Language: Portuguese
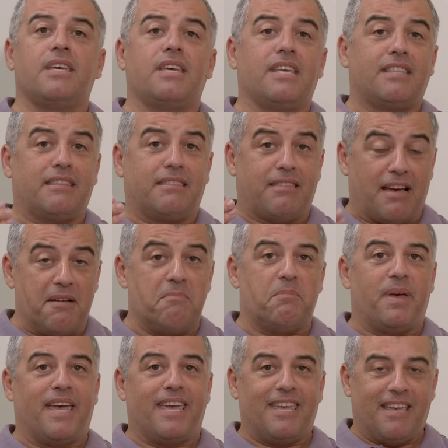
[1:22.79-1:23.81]
e
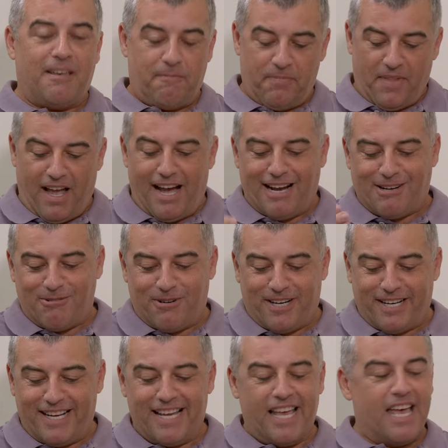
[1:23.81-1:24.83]
também
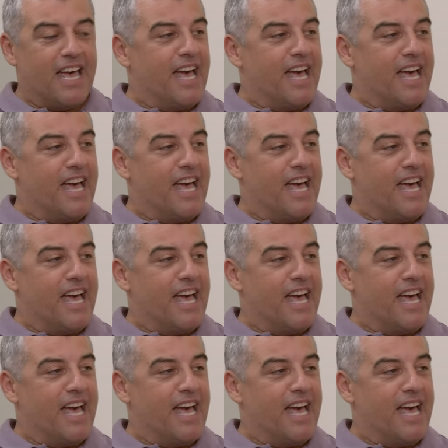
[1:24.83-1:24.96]
agora